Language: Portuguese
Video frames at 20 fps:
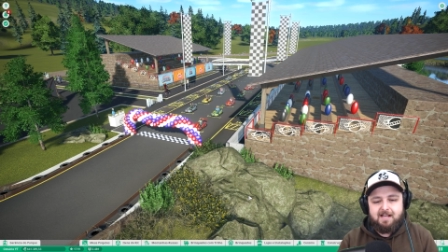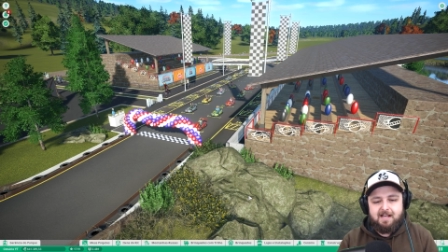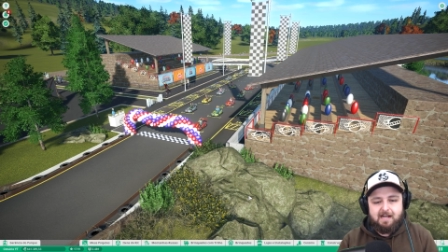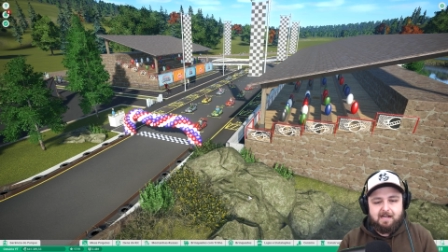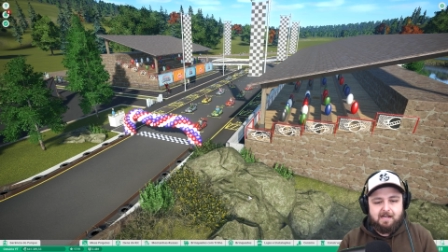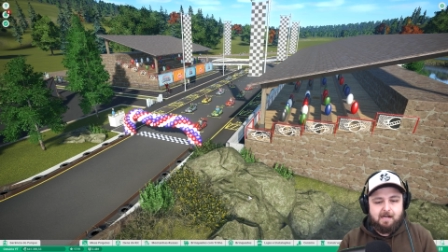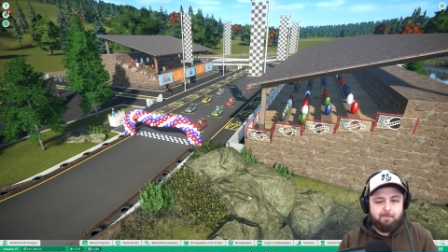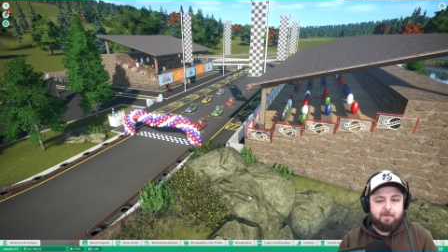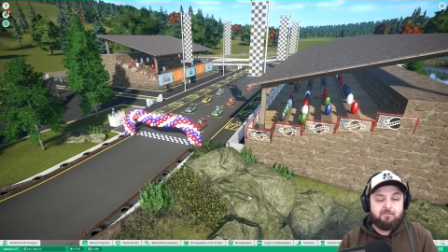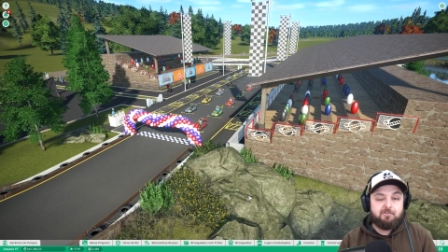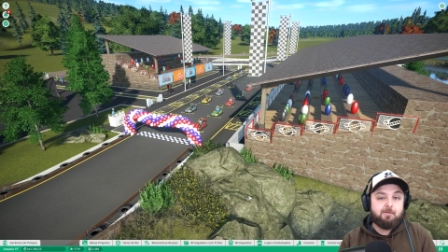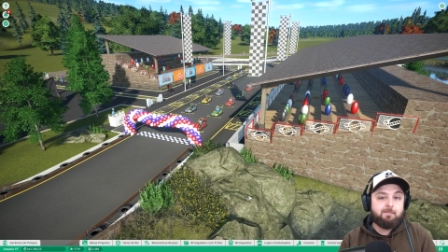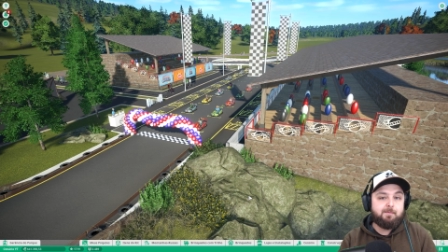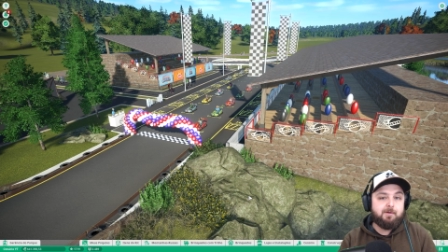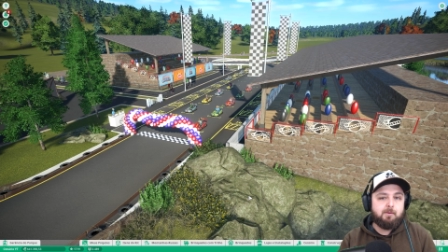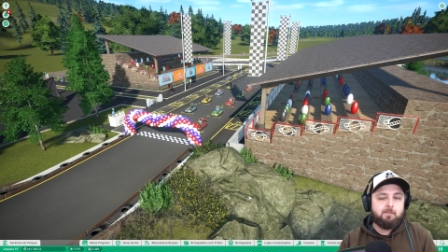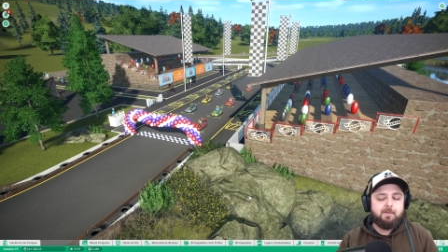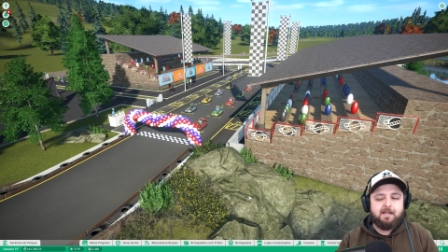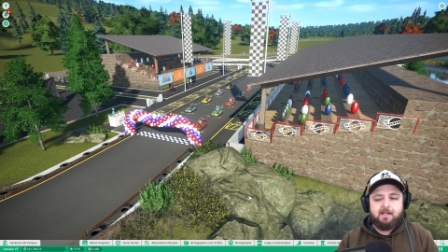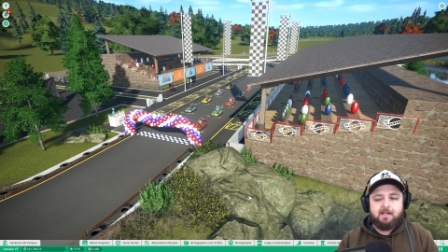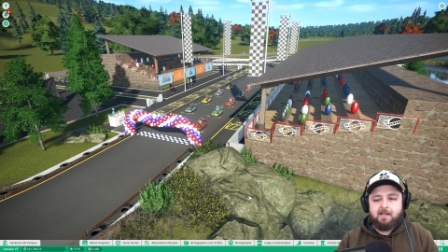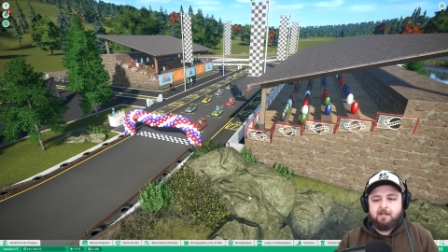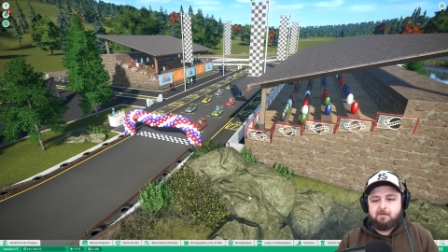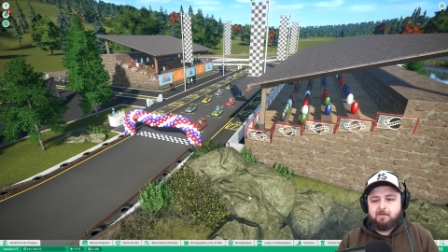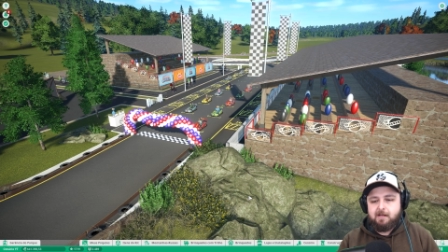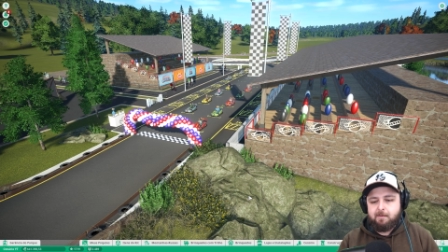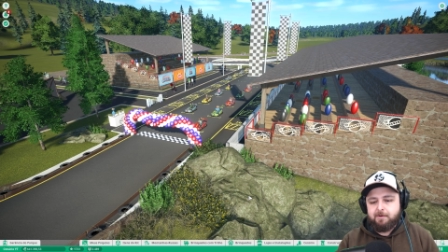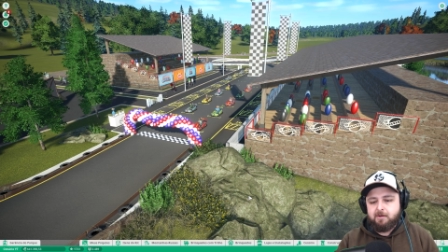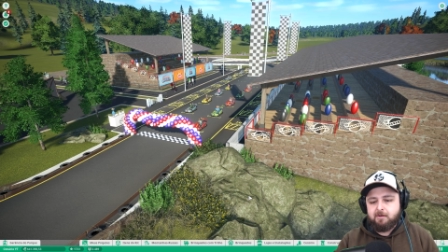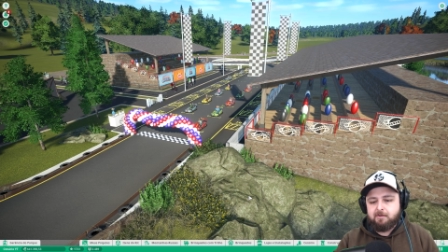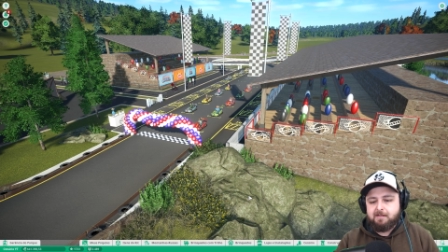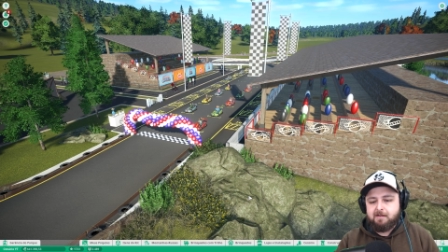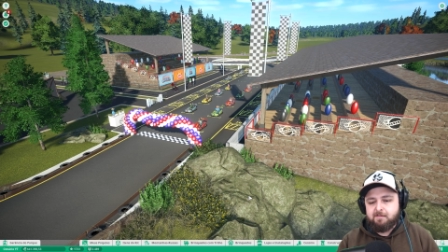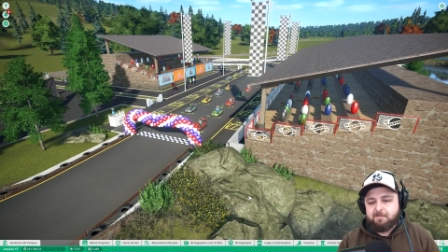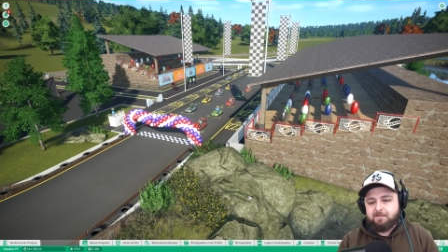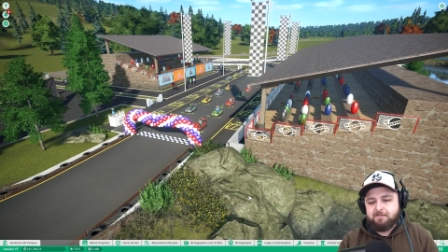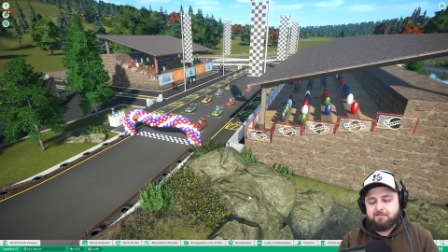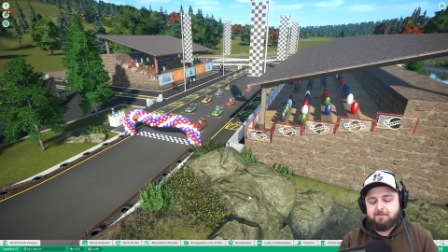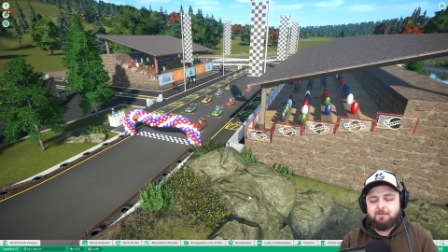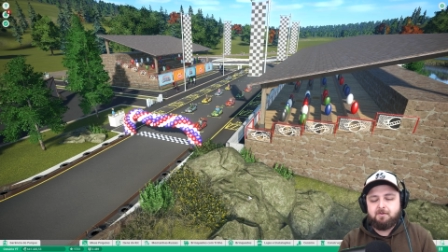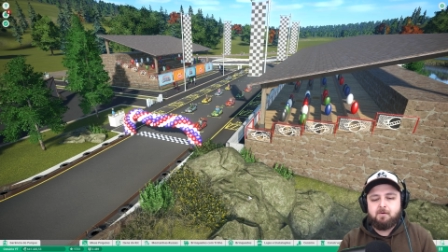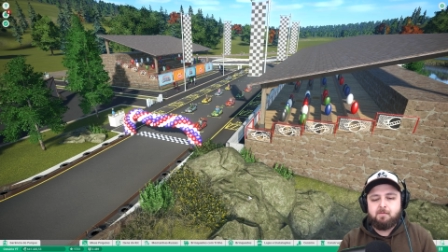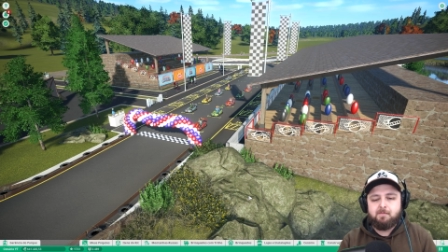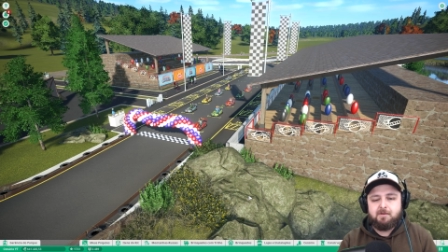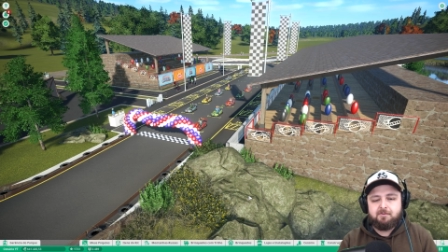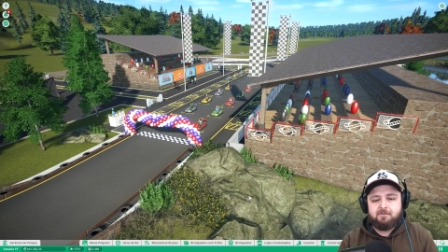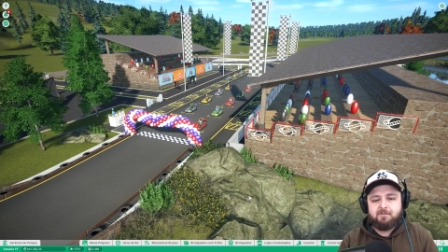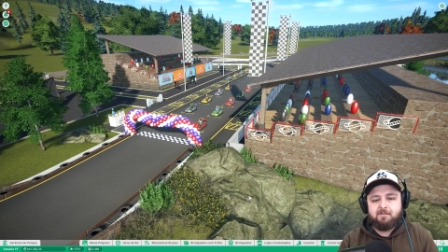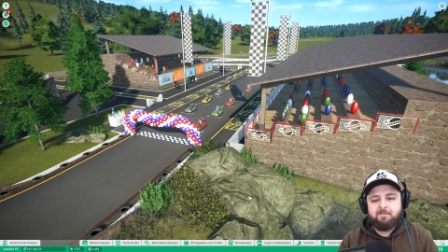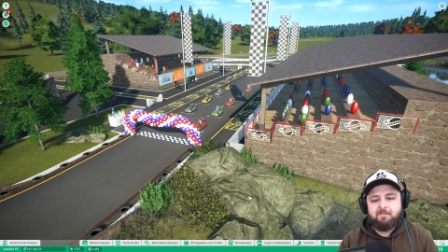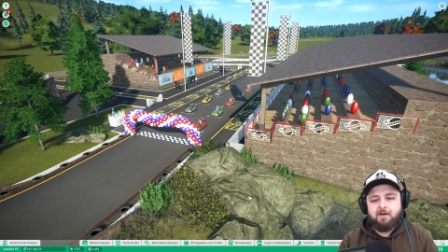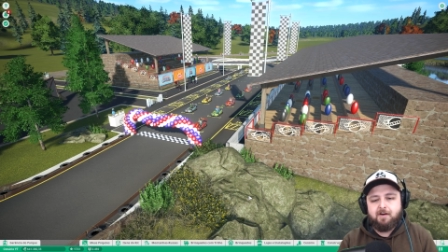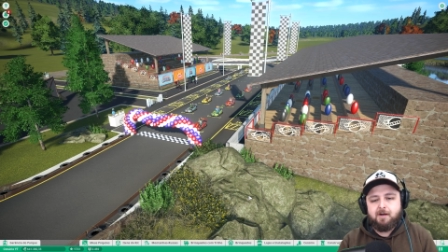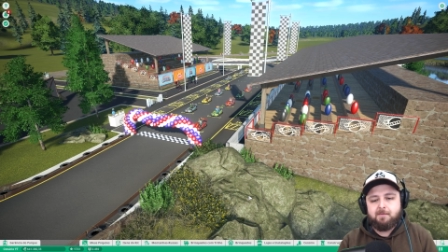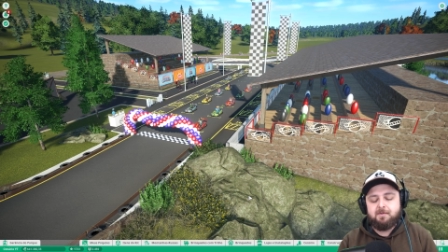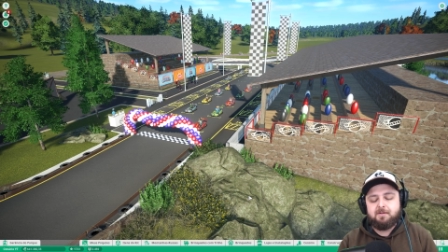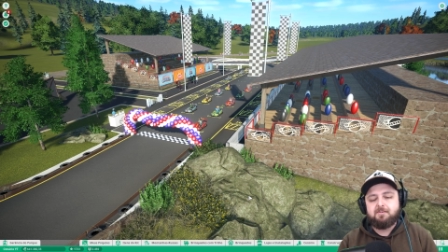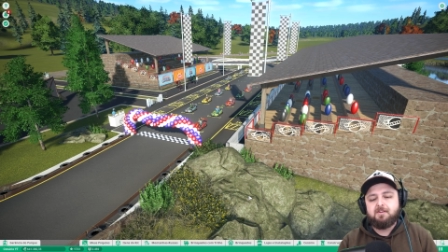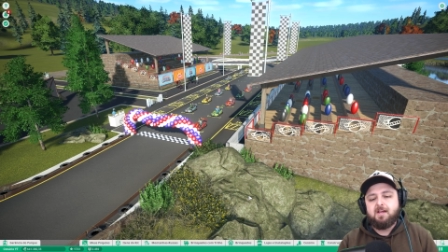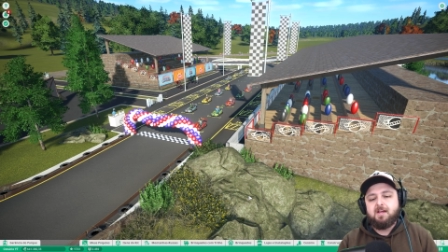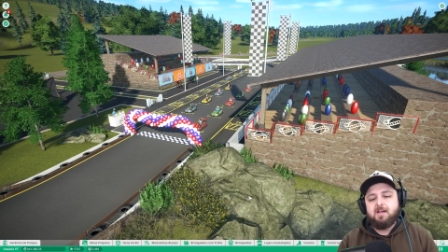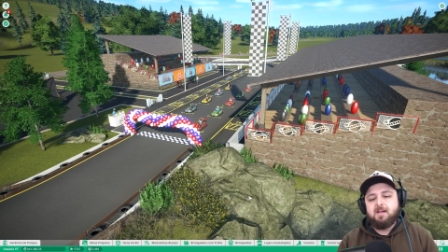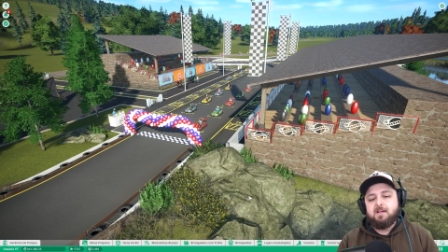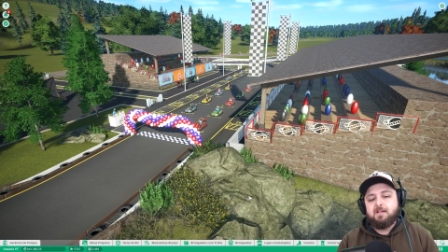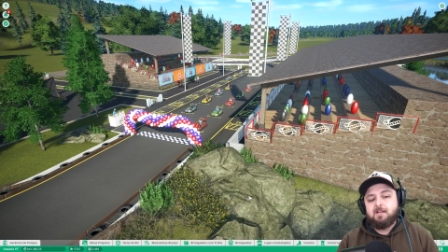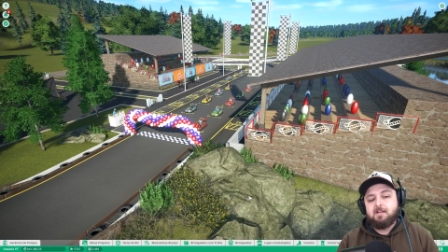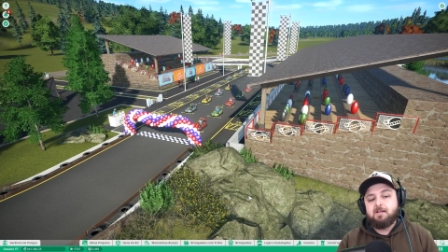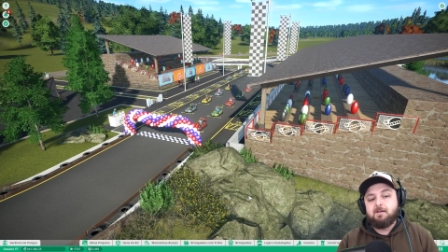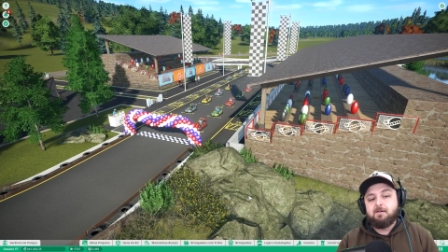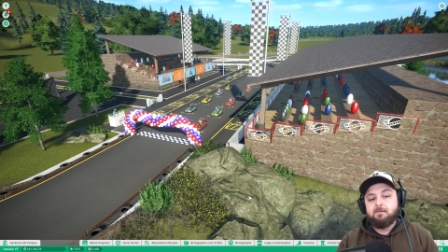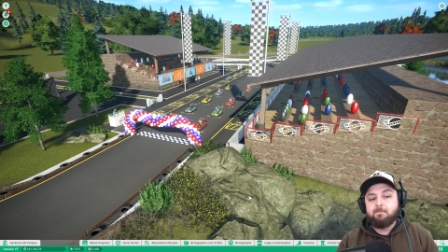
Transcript: Acabei de abrir o brinquedo, né, porque eu tava fazendo algumas reformas e,